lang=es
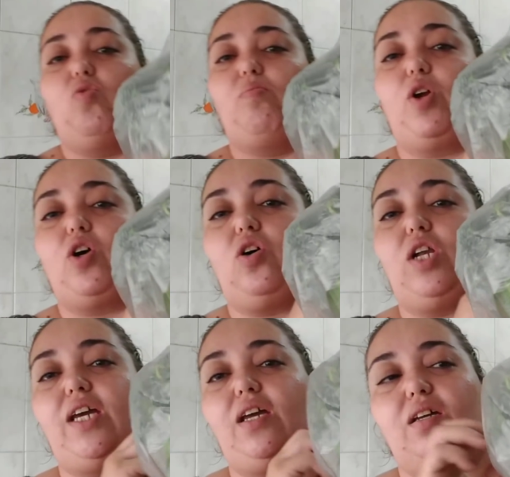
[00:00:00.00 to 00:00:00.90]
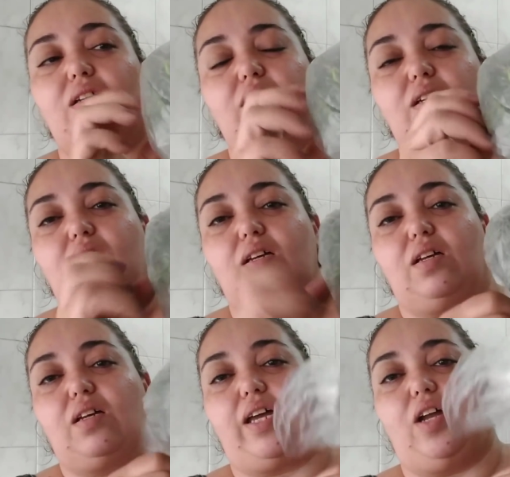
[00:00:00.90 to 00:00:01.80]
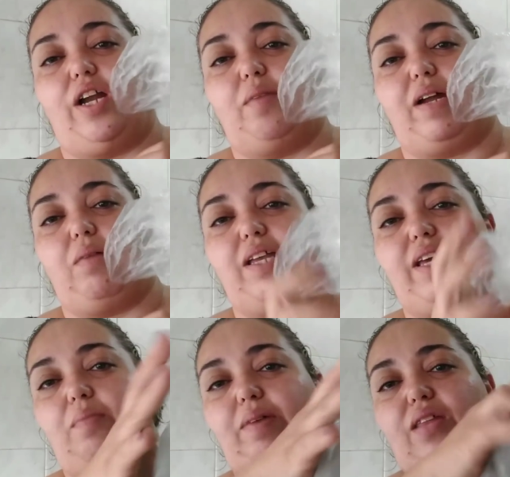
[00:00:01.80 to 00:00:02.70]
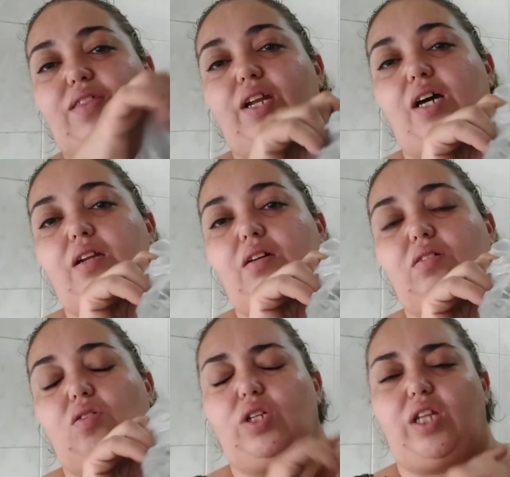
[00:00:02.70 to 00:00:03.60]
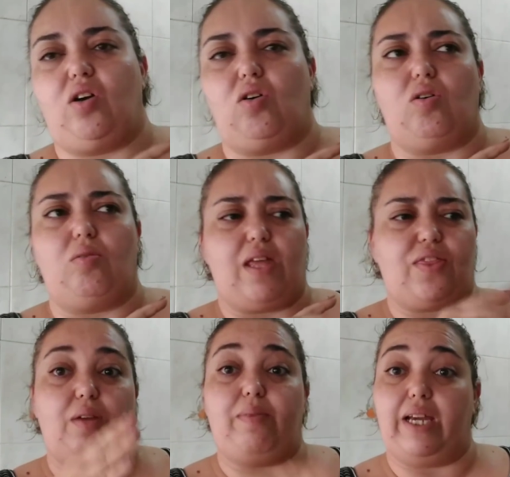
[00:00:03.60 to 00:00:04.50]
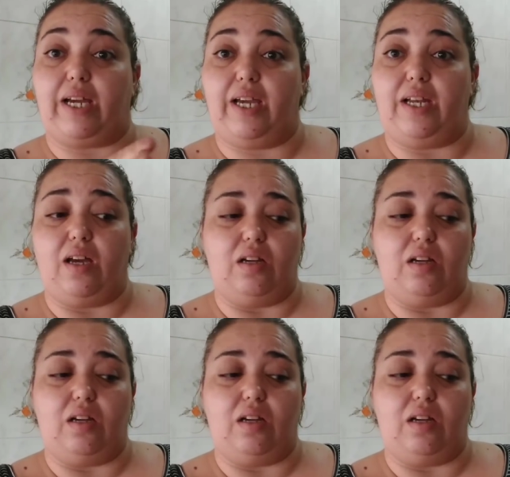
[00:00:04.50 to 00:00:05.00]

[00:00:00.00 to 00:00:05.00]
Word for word: Un brócoli, que lo haré para mañana para cenar. Hoy tengo, voy a hacer berenjena